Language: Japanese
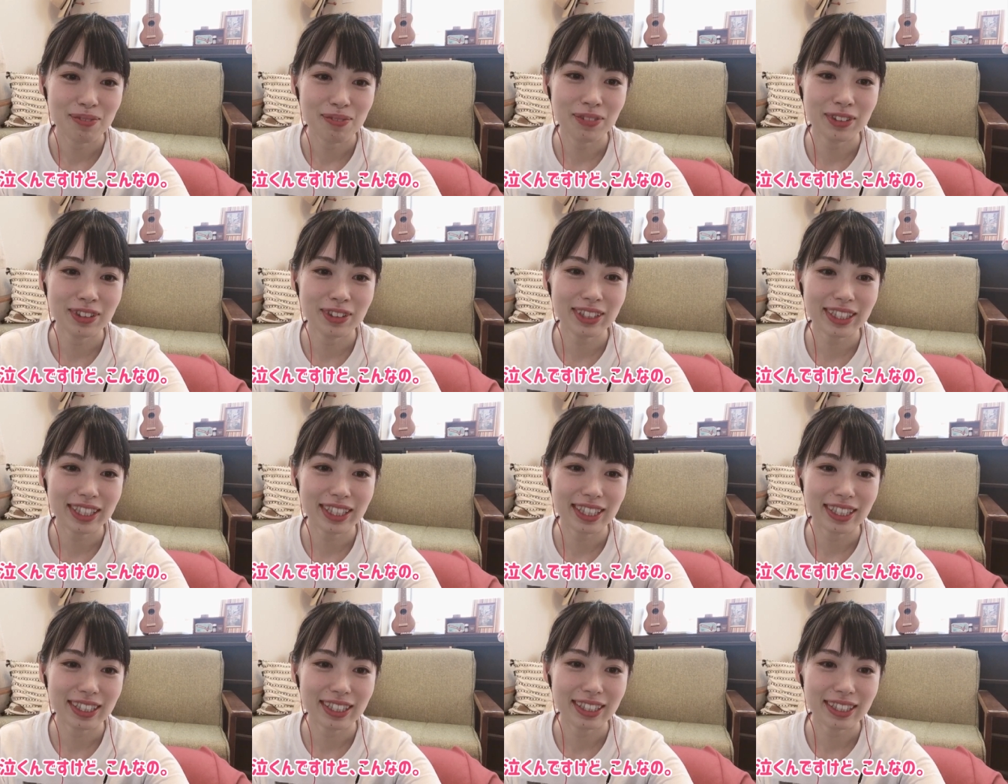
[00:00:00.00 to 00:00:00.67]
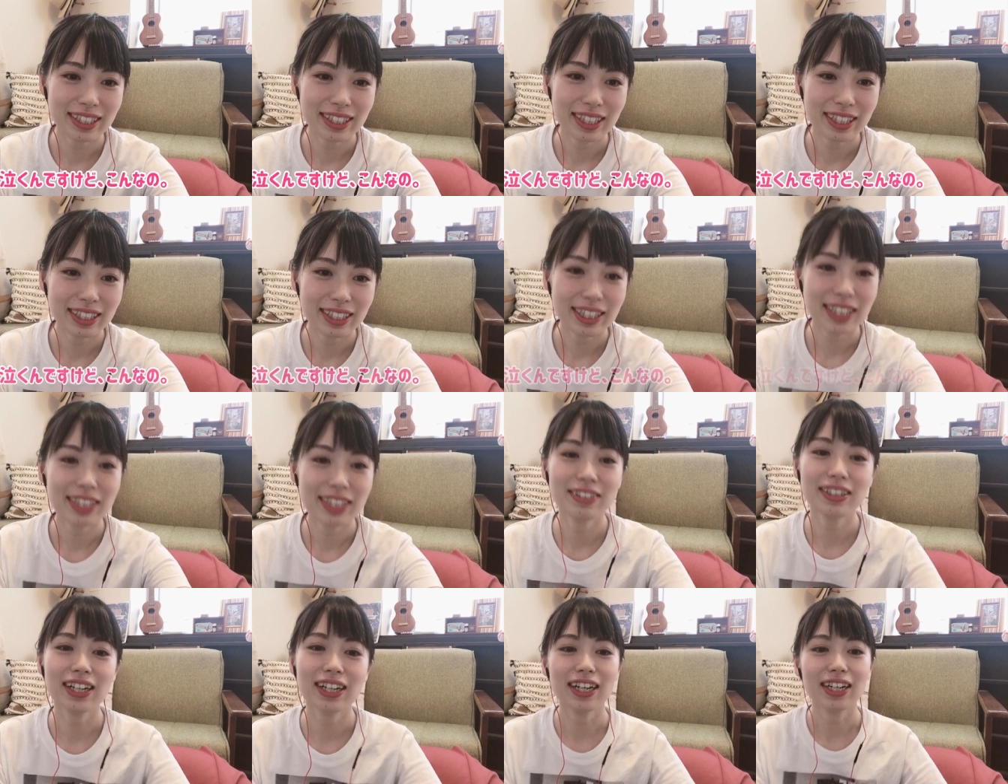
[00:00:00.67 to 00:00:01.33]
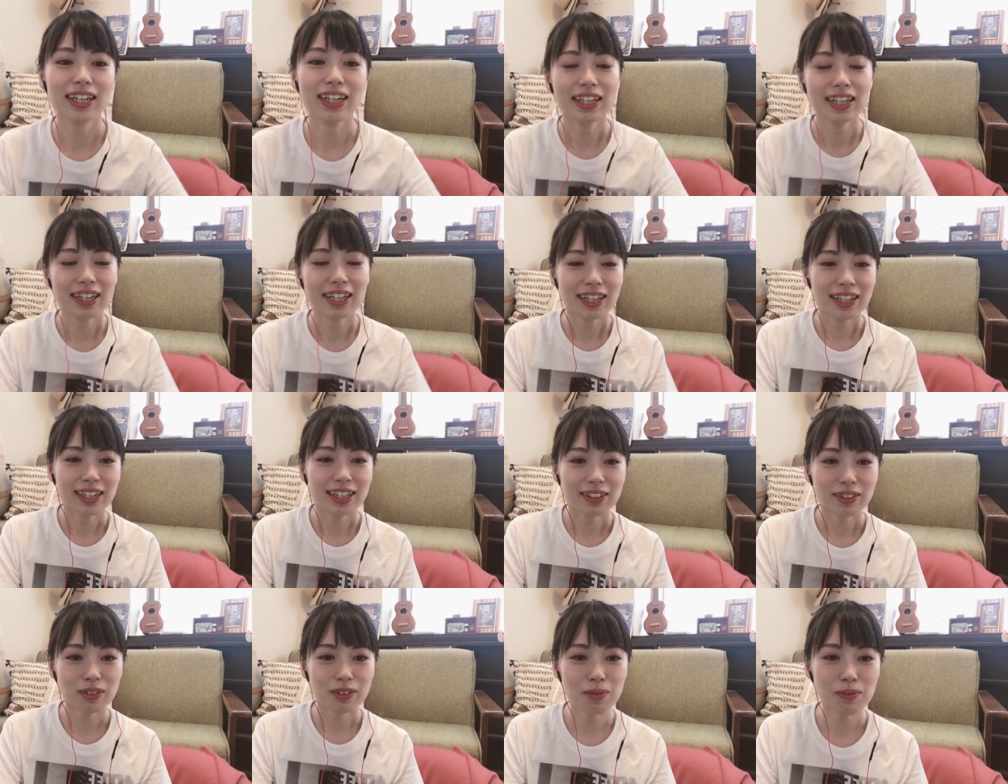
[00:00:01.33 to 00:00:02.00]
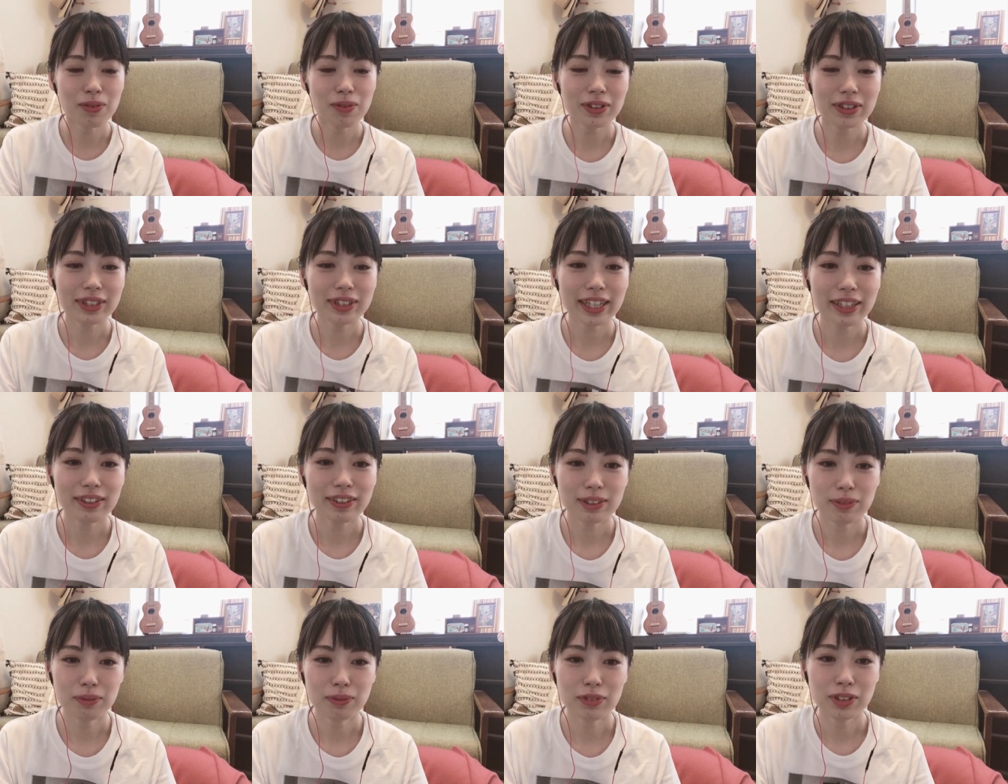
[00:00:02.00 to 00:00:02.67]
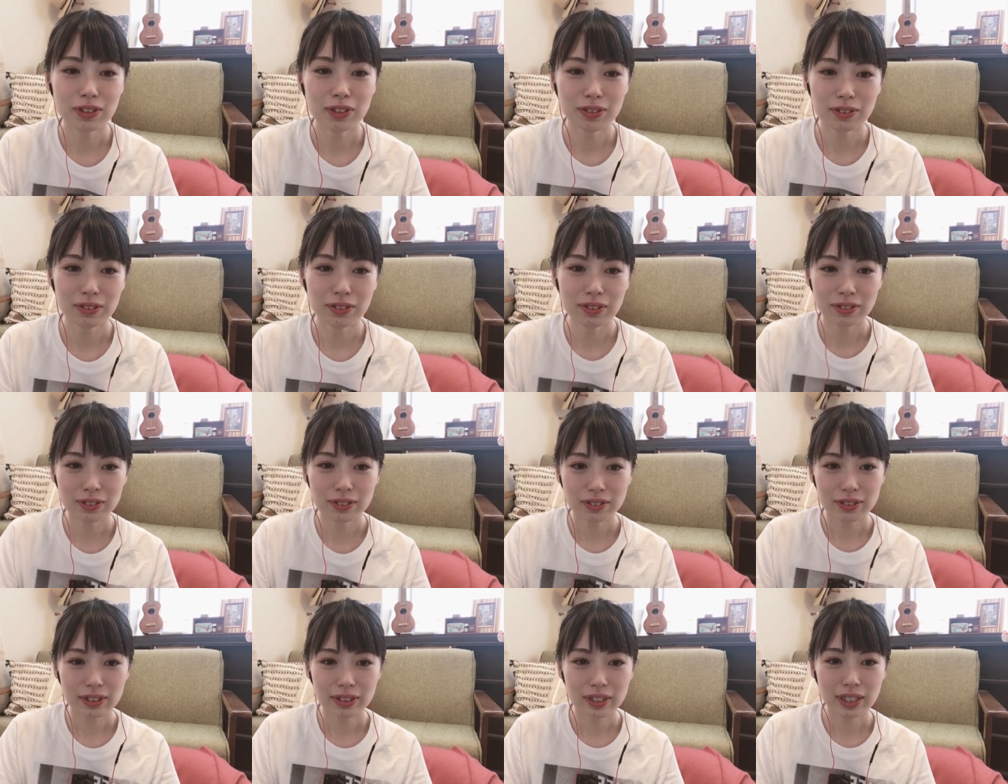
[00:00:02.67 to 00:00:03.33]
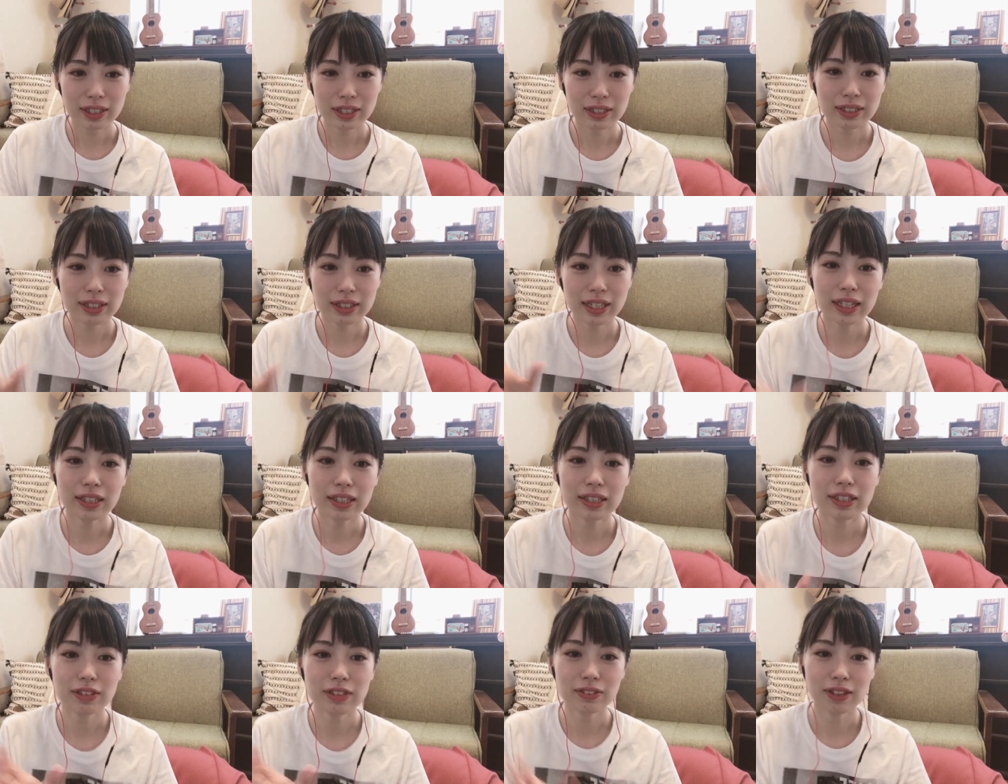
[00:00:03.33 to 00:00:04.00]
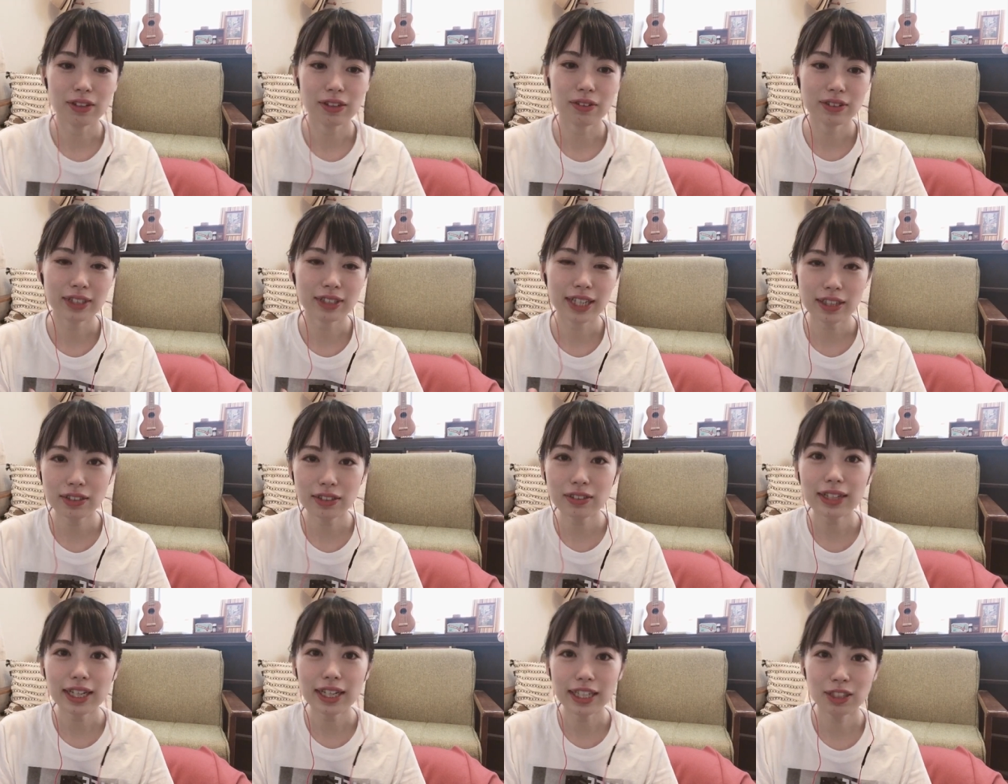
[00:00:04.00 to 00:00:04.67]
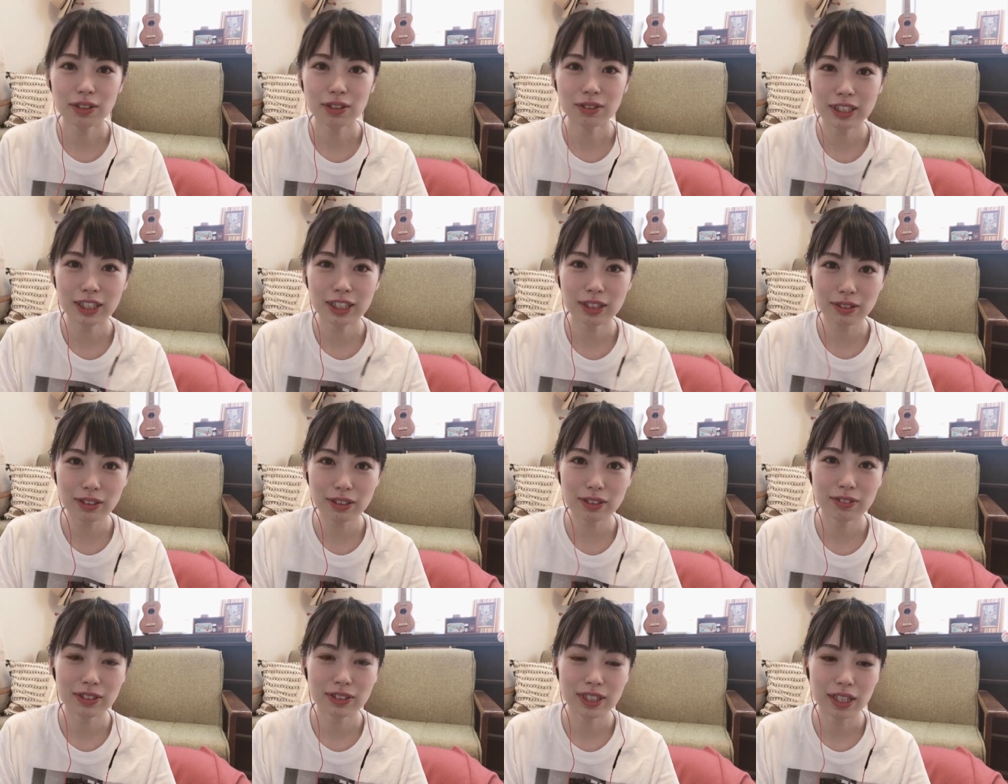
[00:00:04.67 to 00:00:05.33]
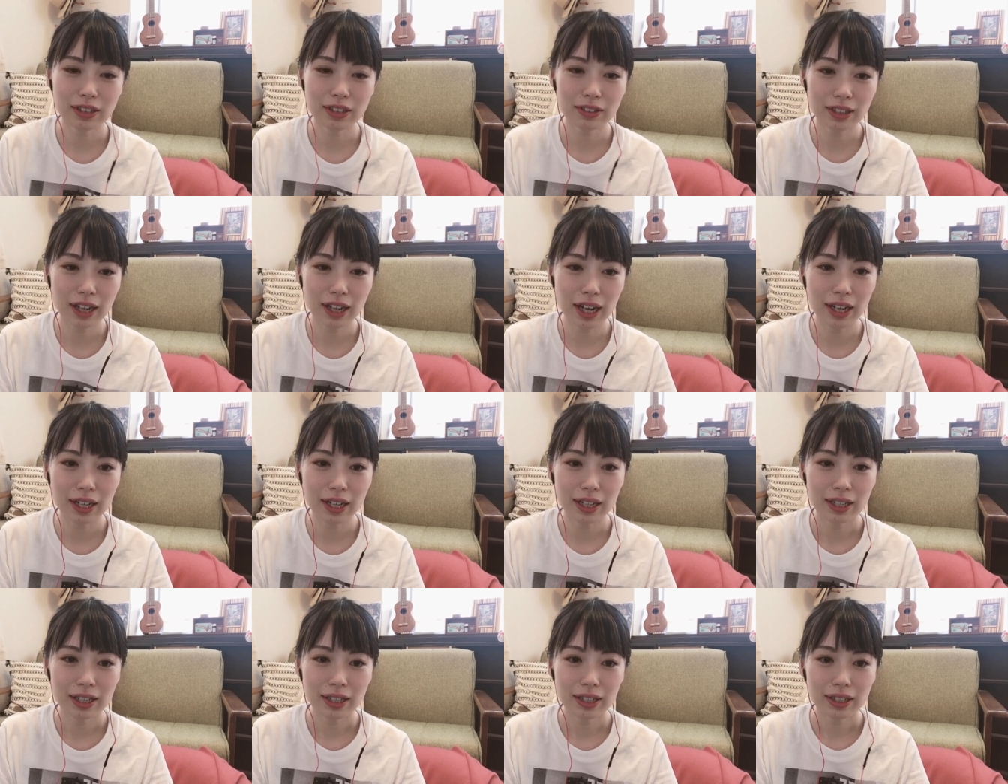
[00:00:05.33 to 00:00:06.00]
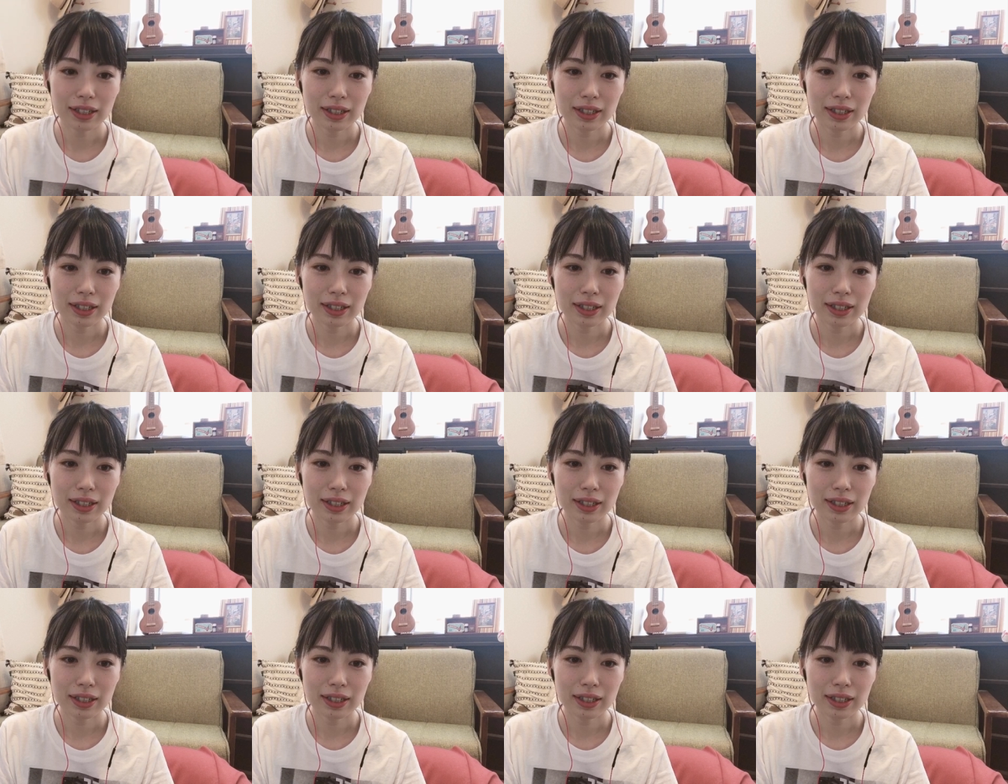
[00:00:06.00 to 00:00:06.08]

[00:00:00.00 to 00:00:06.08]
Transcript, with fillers: 無理っていうか思ったよりもその何て言うんだろう尺が一人一人の尺が